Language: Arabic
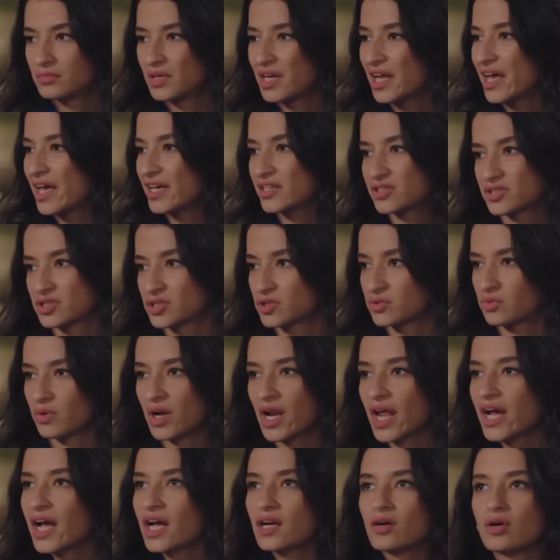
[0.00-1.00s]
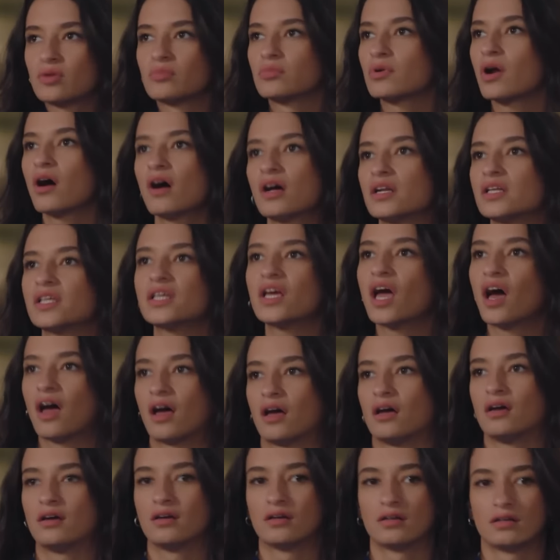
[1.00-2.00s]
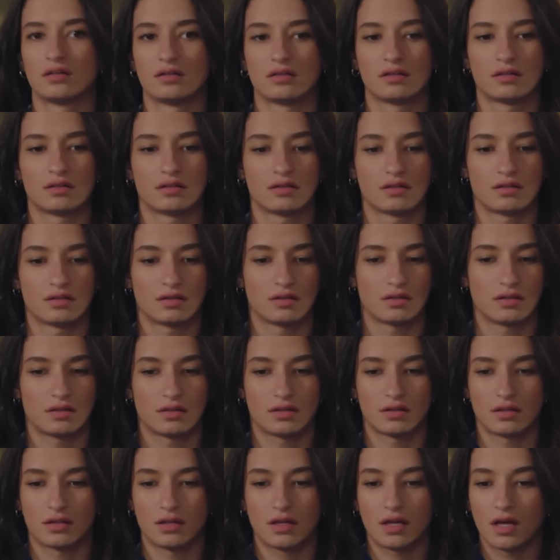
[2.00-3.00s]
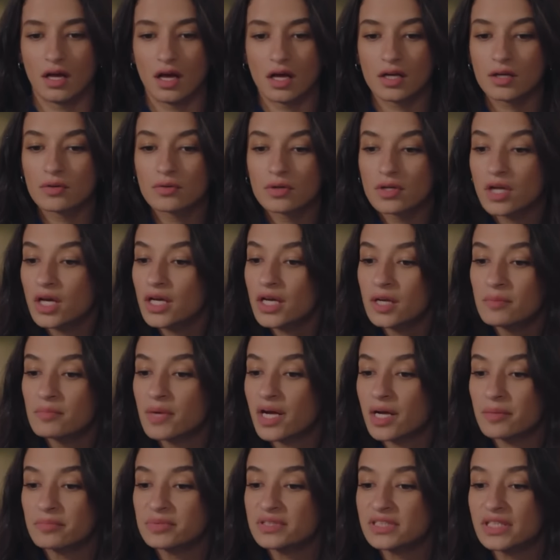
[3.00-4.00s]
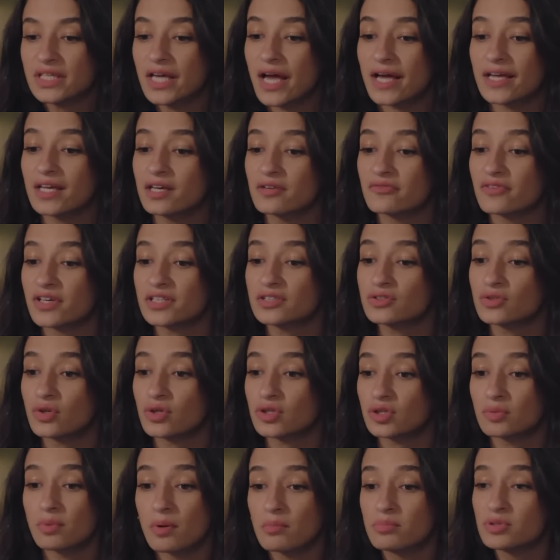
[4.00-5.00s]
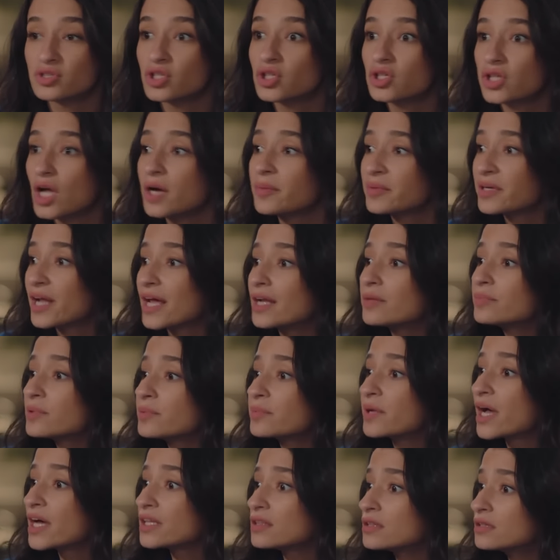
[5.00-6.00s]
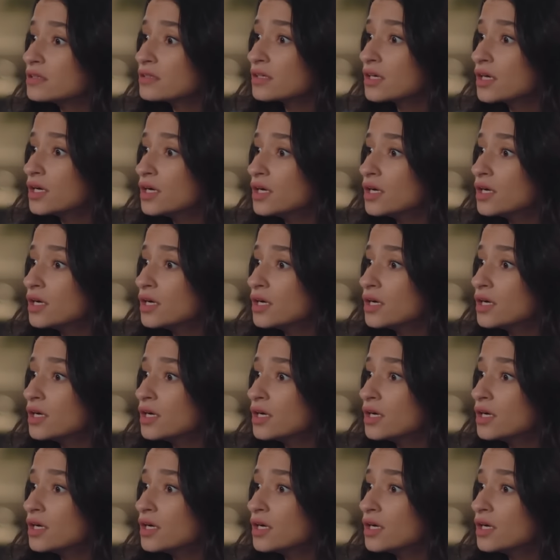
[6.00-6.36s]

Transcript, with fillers: ملهاش ولا كان عمرها ليها انا والله لما كانت بتيجي اي ايفنت كنت ببسط لها من قلبي بجد